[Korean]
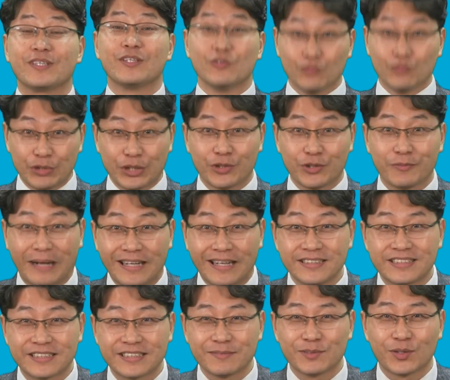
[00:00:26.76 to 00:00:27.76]
우리도
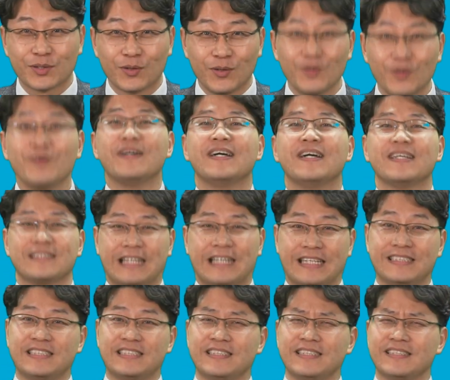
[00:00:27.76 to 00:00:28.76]
말씀으로
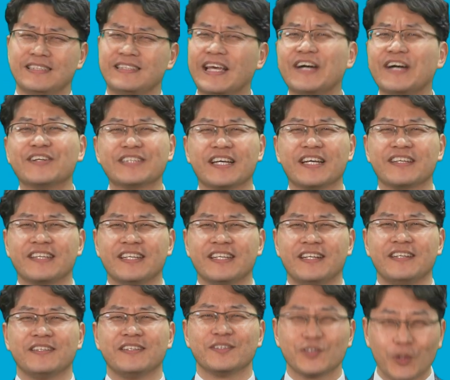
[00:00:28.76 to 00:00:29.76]
다시
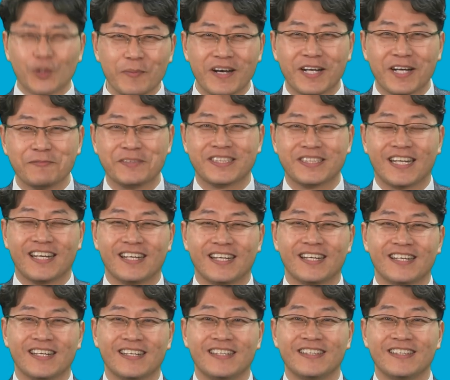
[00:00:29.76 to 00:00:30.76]
태어나길 소망합니다.
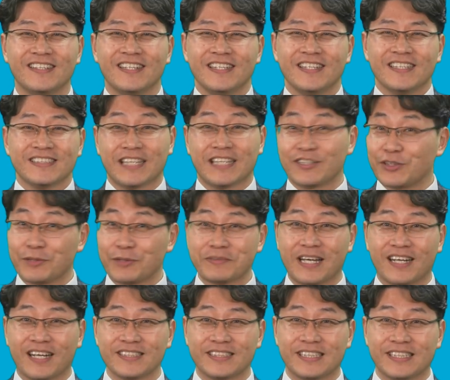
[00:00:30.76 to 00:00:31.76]
자 그럼 다
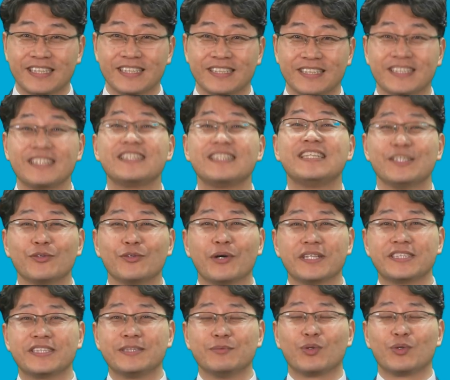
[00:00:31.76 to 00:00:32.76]
같이
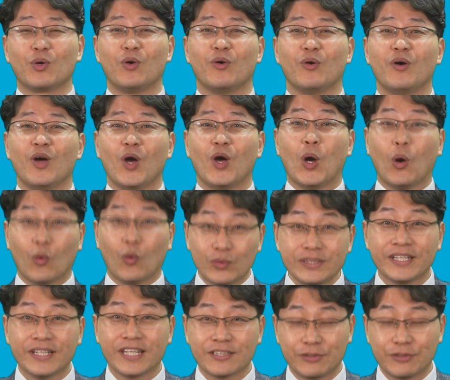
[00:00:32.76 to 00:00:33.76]
기도하심으로
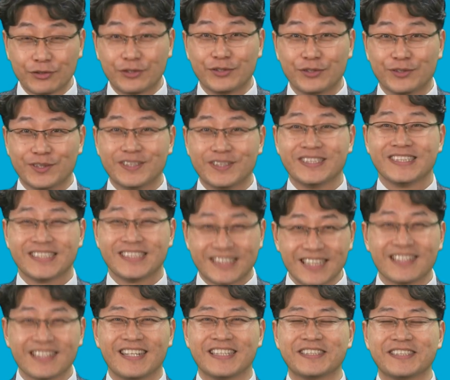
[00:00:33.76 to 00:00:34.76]
오늘의 국큐
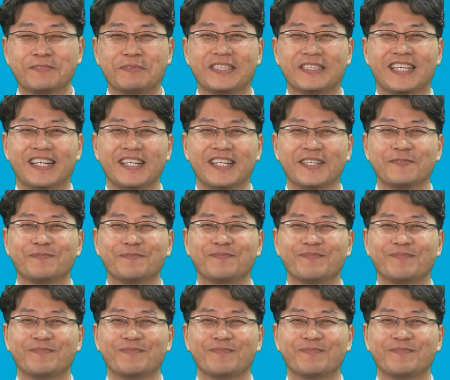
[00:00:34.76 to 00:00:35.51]
시작하겠습니다.